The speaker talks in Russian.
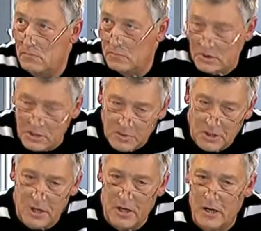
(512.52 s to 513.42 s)

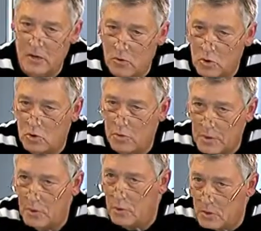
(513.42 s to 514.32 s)
снабжение, то, что
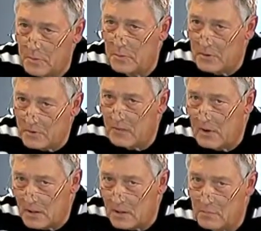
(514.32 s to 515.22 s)
проходит по
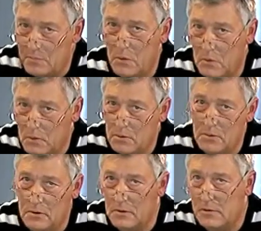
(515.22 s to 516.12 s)
подвалам,
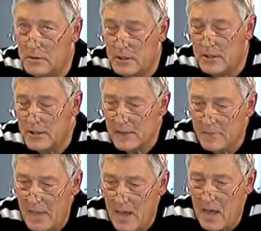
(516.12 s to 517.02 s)
по э,
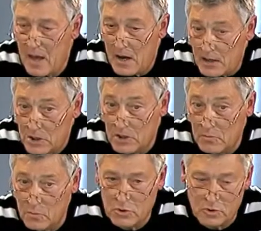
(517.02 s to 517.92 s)
стоякам. А личное
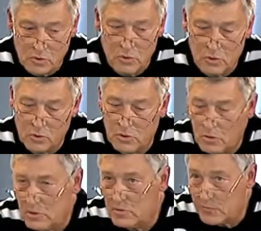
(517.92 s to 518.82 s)
имущество – то, что
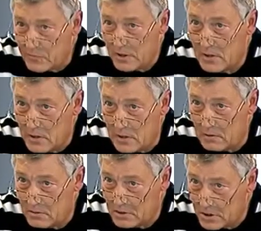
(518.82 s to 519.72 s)
находится в квартире
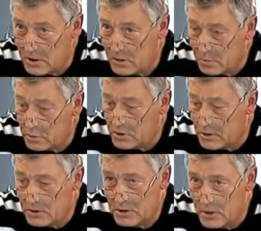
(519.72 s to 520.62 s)
жителя
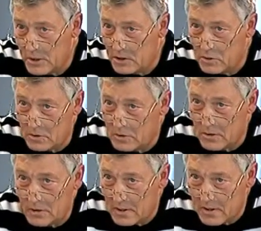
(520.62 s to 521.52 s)
после отсекающего от
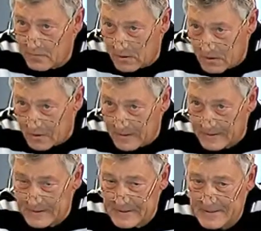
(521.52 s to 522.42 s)
стояка вентиля.
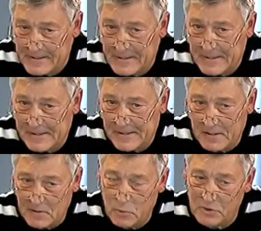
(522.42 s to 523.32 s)

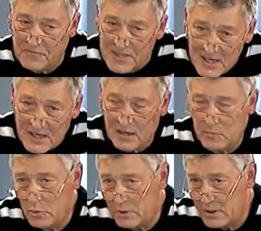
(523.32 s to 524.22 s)
Так вот, все
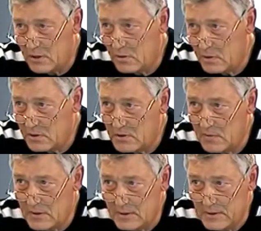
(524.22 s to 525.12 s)
работы, которые
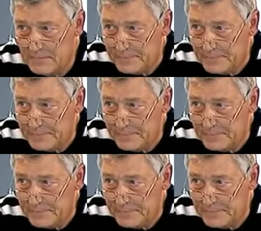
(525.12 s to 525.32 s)
связаны